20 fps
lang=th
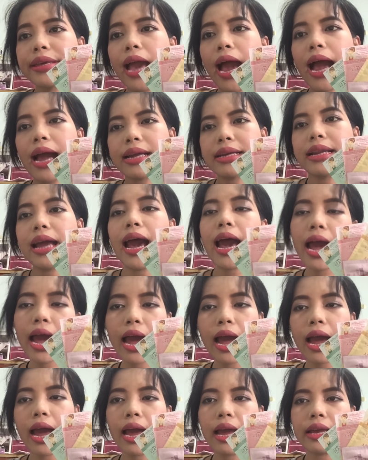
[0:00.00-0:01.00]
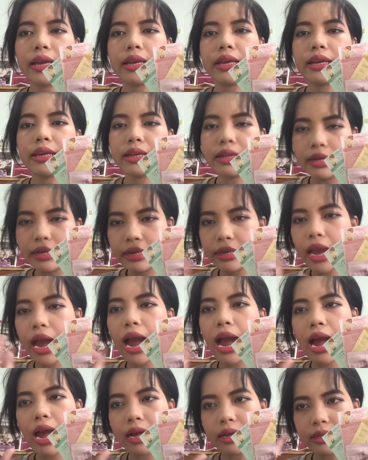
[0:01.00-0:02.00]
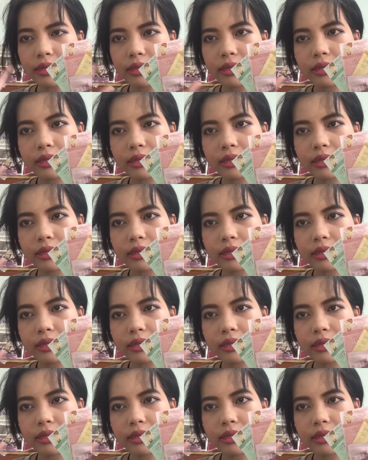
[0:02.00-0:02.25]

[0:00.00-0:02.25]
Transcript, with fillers: อยากได้หรืออยาก